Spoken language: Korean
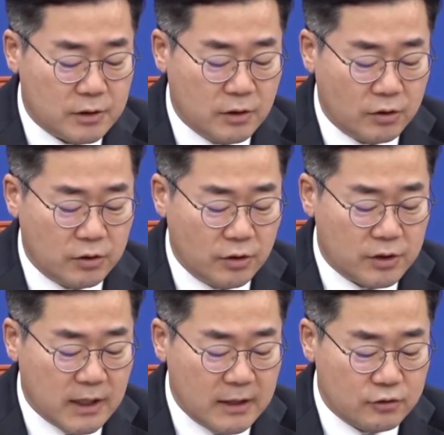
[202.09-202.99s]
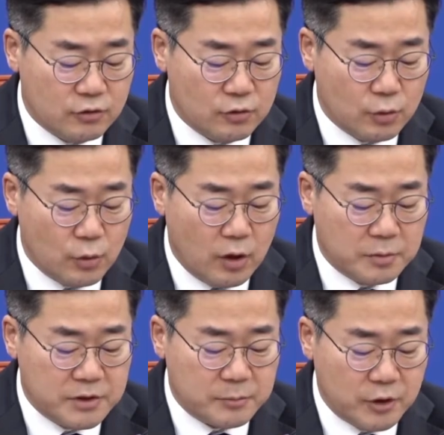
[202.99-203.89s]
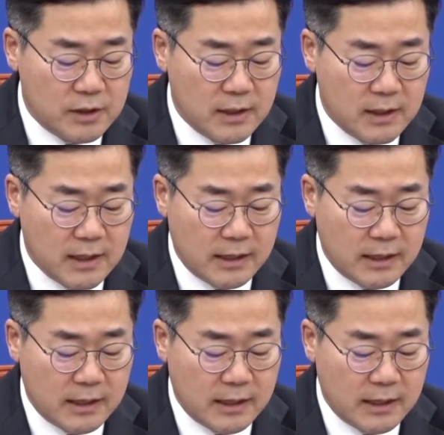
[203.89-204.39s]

그 어떤 탈출구도 없음을